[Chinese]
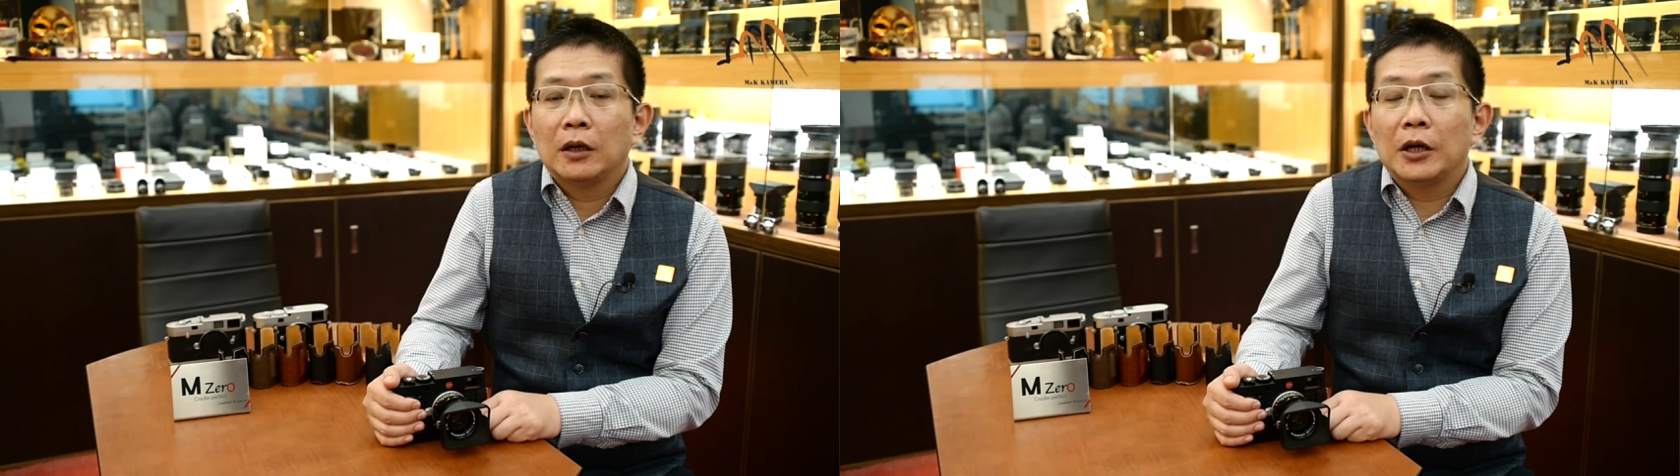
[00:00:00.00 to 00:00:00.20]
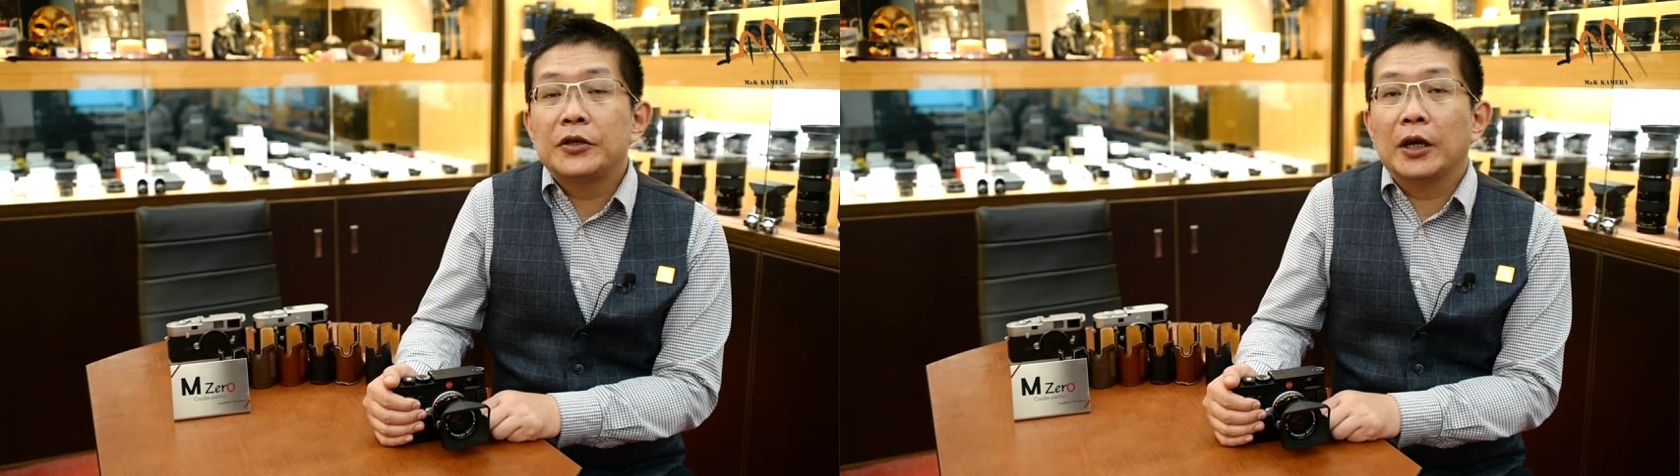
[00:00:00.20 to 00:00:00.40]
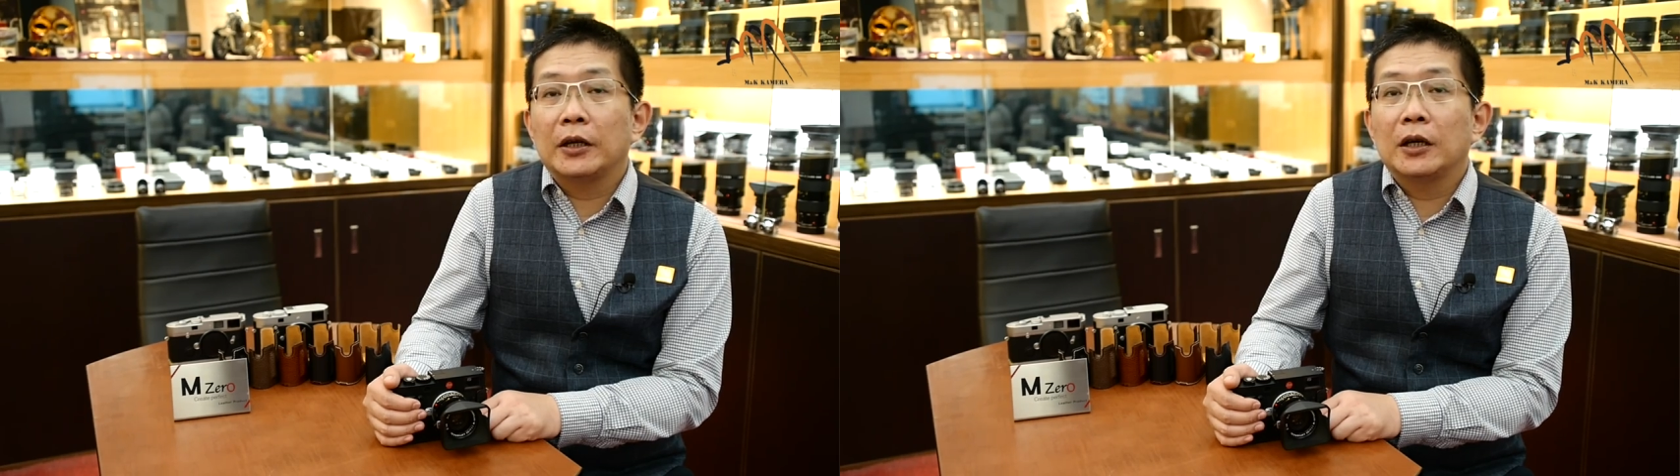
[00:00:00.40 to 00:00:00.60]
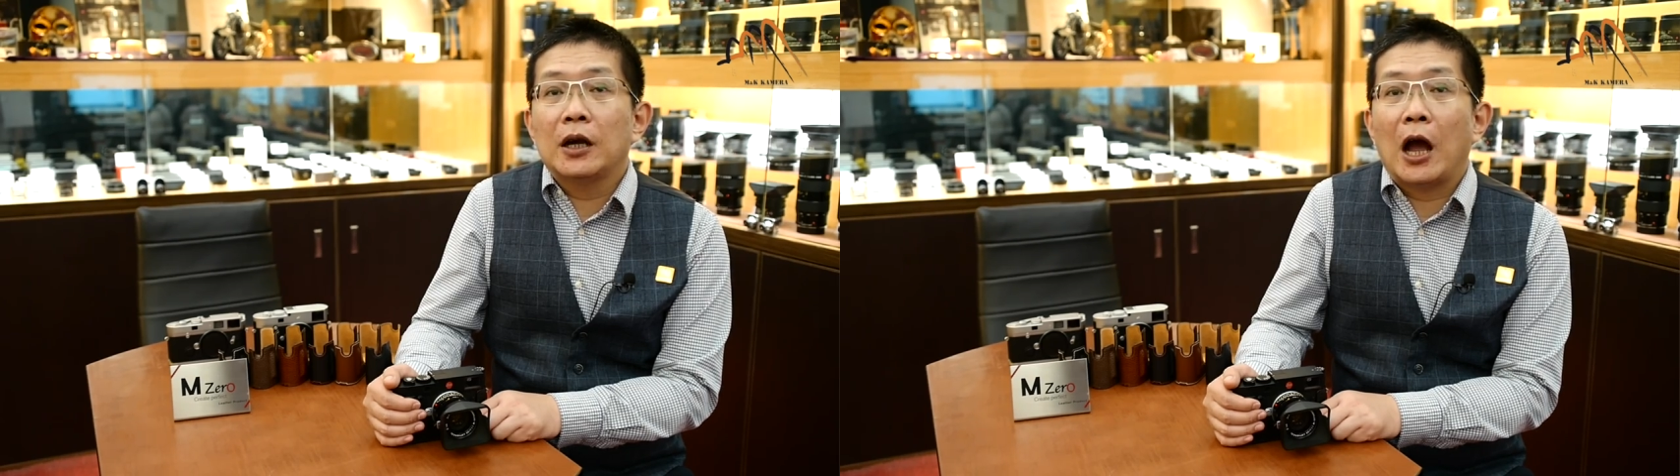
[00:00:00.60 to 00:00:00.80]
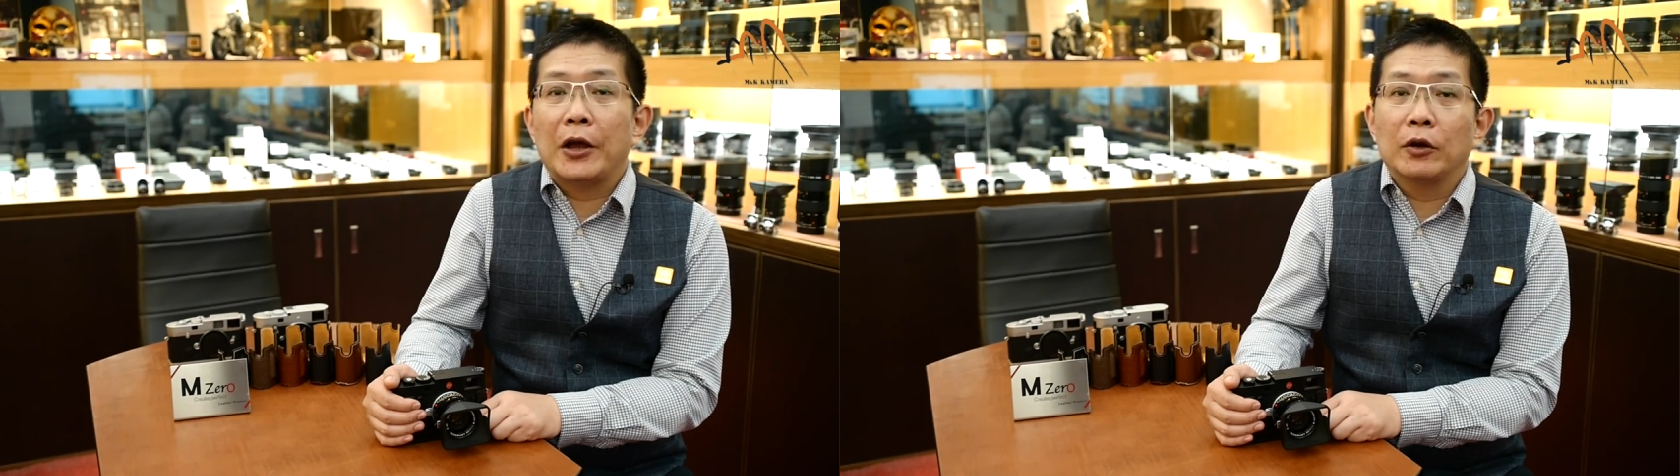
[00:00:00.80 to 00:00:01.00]
而且呢
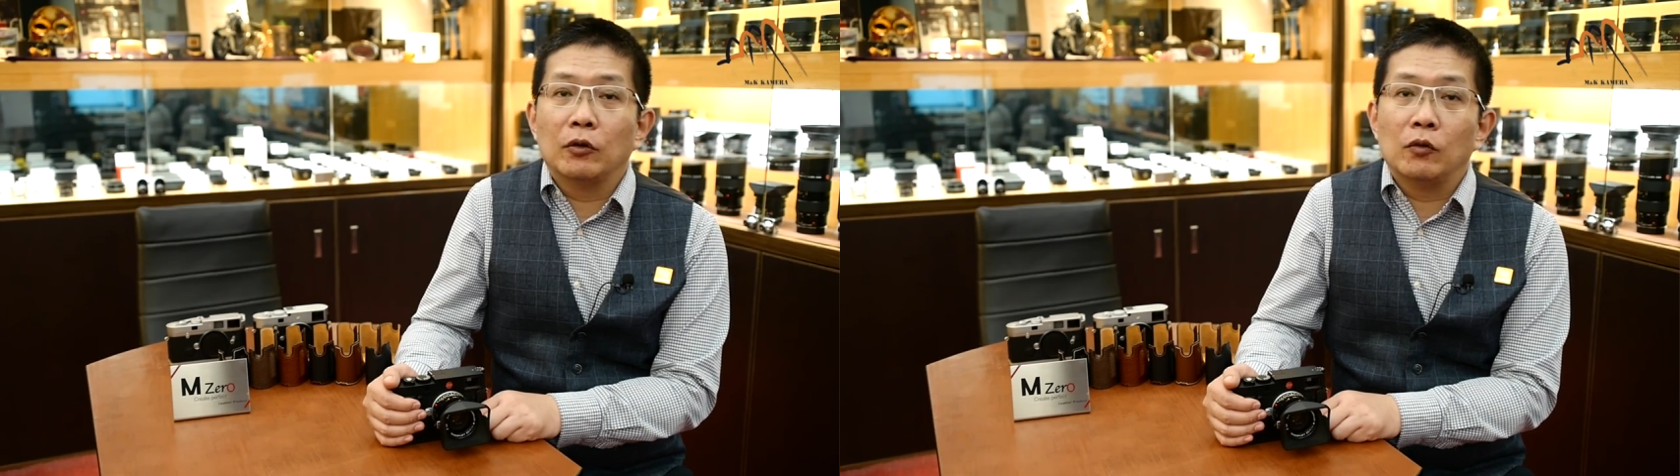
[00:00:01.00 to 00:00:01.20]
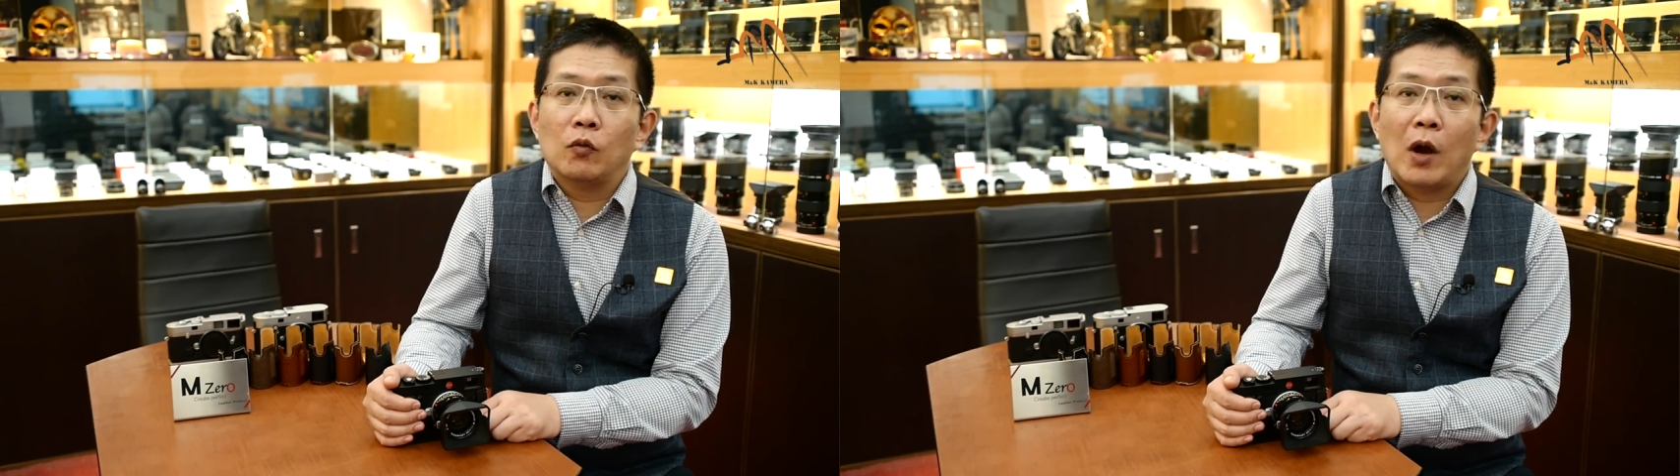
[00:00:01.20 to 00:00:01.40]
还有